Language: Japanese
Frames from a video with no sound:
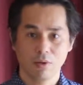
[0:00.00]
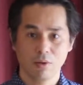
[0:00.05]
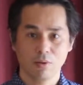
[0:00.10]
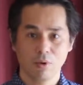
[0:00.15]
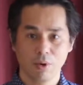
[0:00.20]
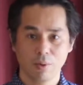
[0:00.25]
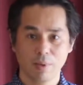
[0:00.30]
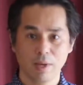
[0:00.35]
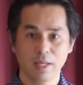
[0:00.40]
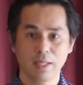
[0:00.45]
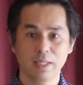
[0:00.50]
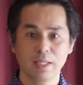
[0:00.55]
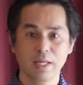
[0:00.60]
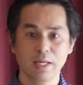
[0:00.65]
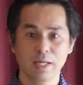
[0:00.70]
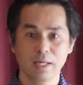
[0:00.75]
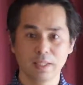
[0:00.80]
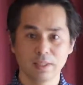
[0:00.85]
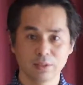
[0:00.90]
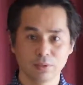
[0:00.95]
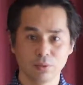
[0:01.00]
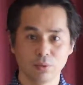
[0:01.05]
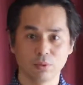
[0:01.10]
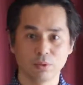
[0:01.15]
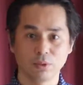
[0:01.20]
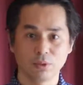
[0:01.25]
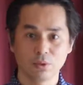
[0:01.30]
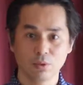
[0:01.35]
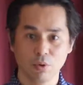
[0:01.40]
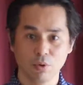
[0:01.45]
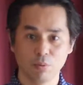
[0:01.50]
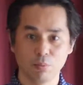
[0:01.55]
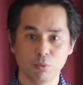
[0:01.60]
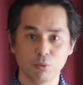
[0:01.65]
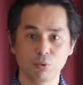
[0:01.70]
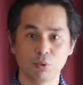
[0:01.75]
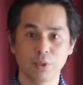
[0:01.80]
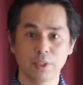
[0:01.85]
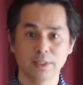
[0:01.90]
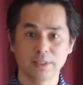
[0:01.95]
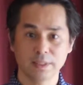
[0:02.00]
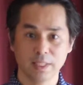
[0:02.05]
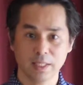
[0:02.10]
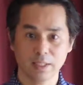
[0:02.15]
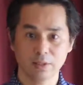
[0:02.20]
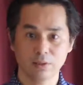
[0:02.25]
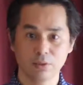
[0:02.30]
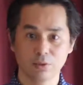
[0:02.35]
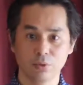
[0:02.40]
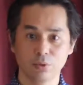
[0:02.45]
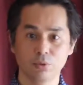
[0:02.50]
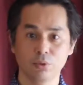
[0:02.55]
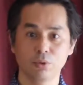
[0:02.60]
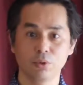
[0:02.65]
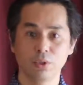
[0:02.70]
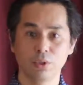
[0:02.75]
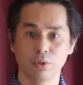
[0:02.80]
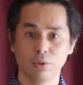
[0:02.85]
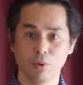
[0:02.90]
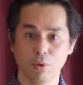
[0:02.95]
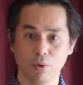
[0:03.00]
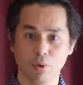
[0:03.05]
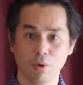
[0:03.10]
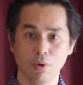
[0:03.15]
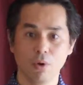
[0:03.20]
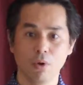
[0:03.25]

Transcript: これは明らかにその事故を目撃したという時の